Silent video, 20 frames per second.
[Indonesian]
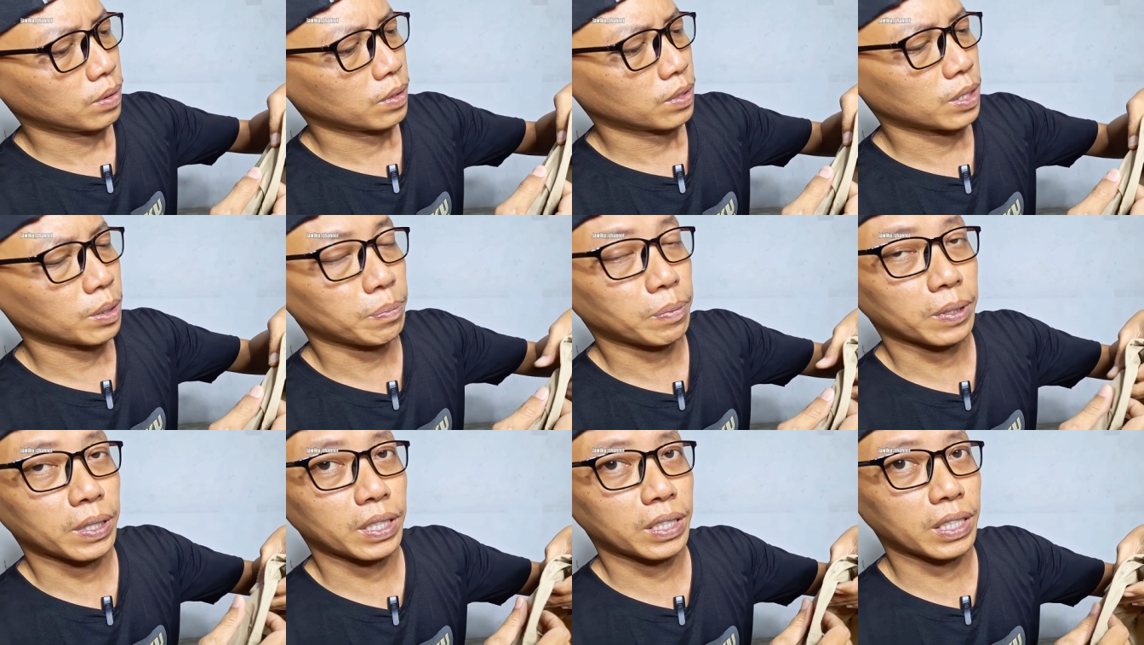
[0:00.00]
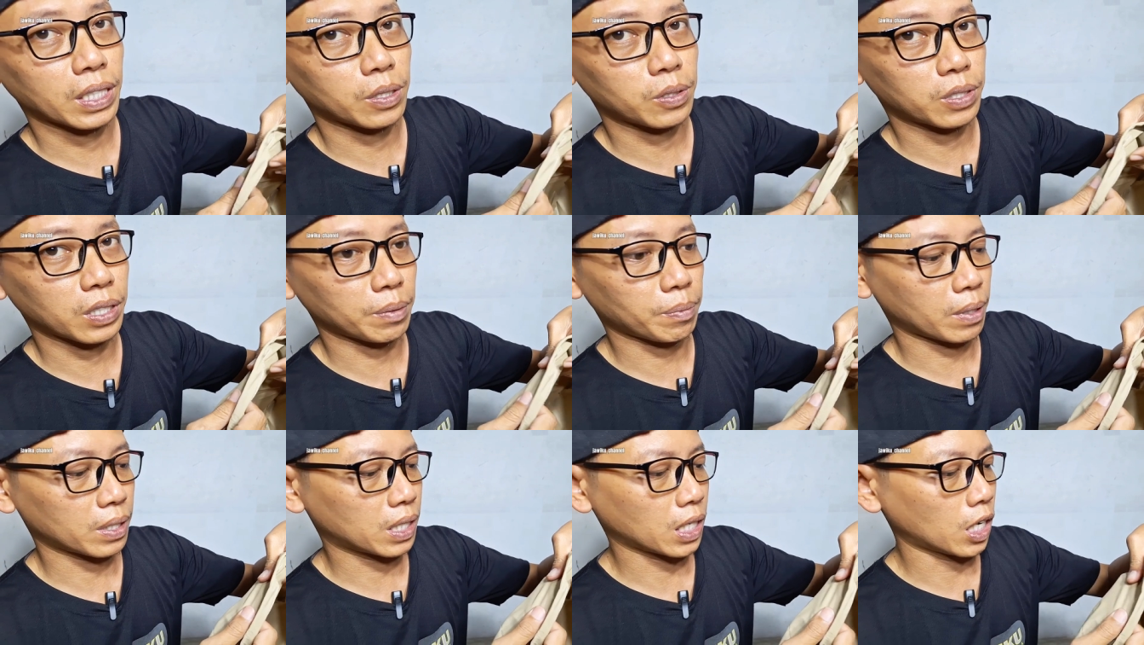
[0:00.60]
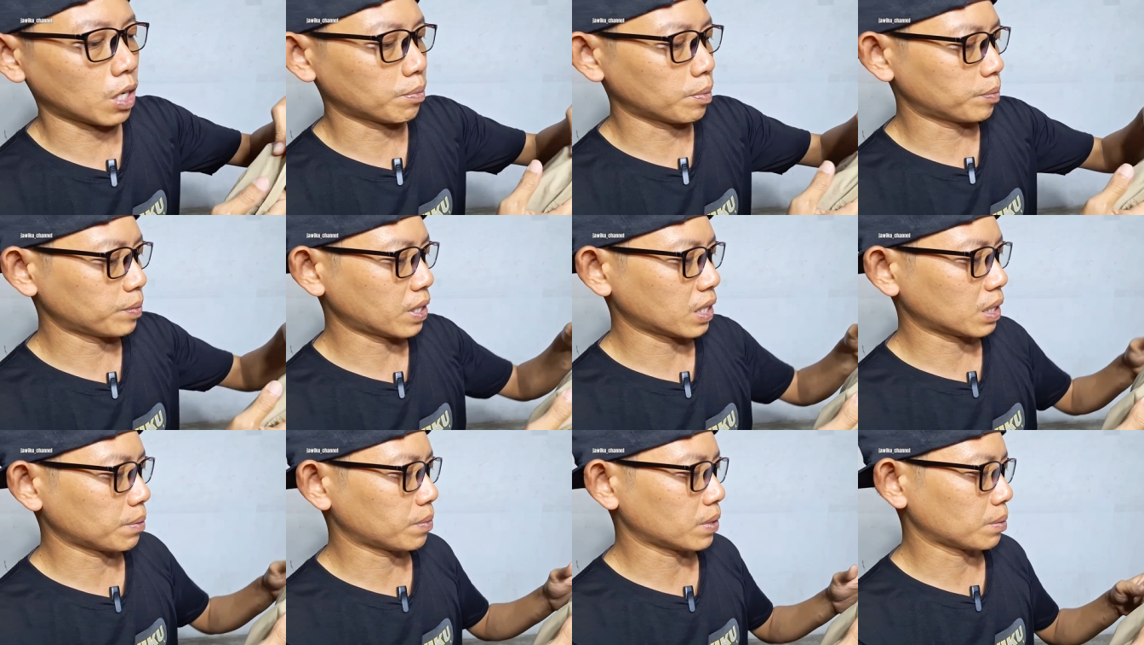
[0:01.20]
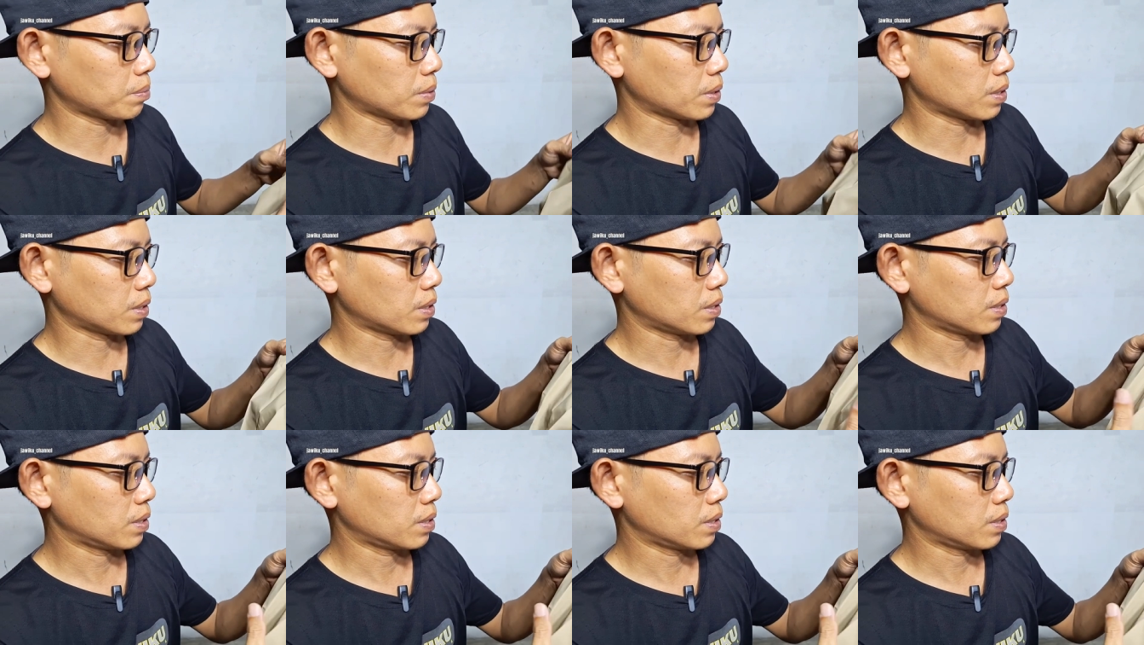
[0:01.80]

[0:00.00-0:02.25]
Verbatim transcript: seperti jas pada umumnya teman-teman